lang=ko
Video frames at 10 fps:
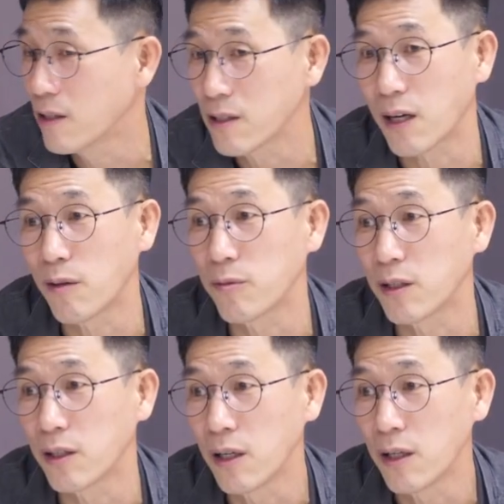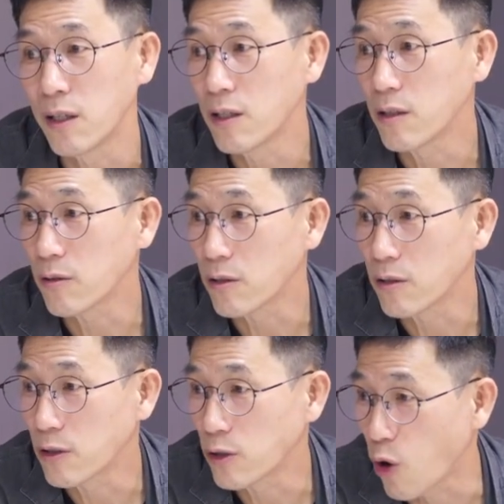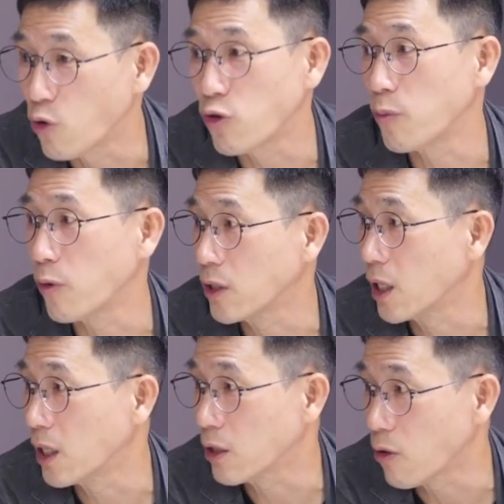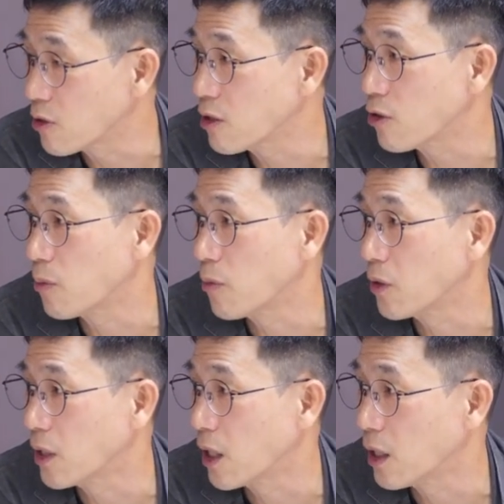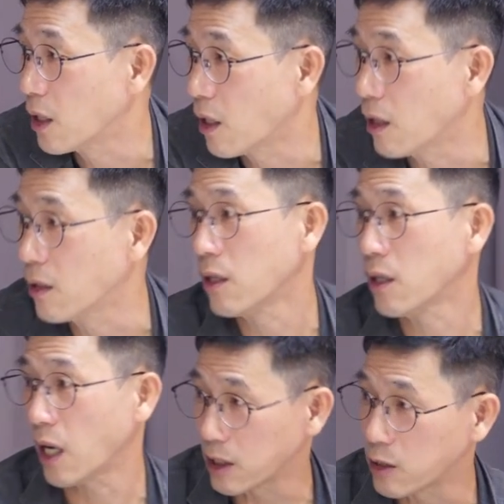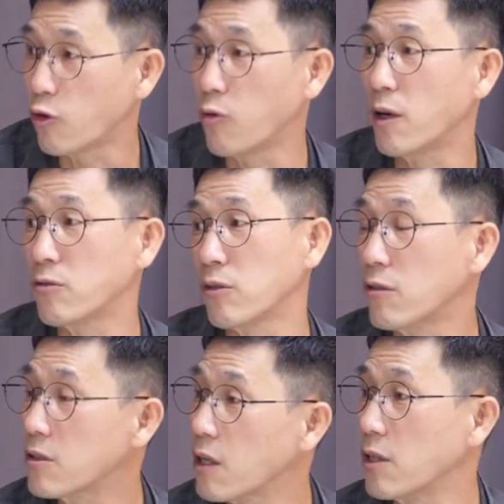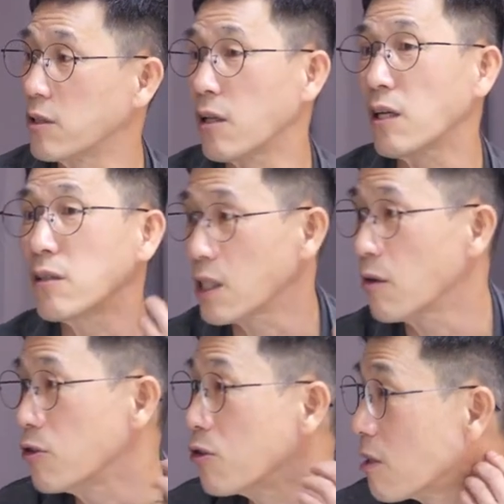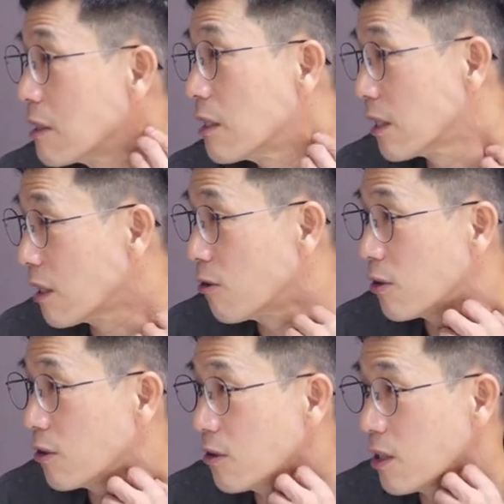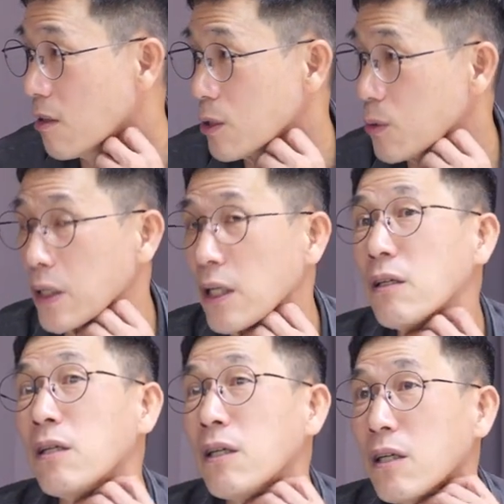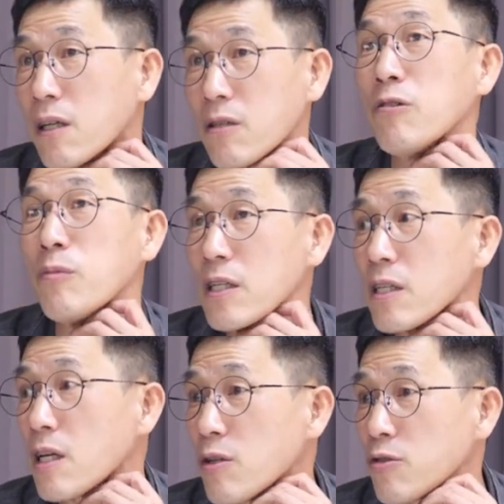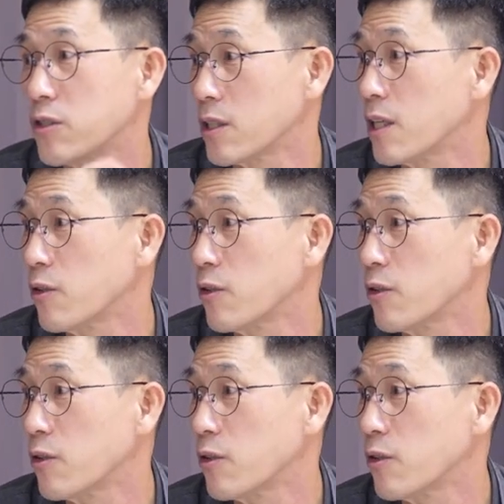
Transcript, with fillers: 사람들이 그 적으로 보는 게 아니라 경쟁적으로 보는 게 아니라 내가 돌봐주고 이런 사회 있지만 그게 사회주의라고 생각을 하거든요. 생활 속에. 그런 의미에서 사회주의자인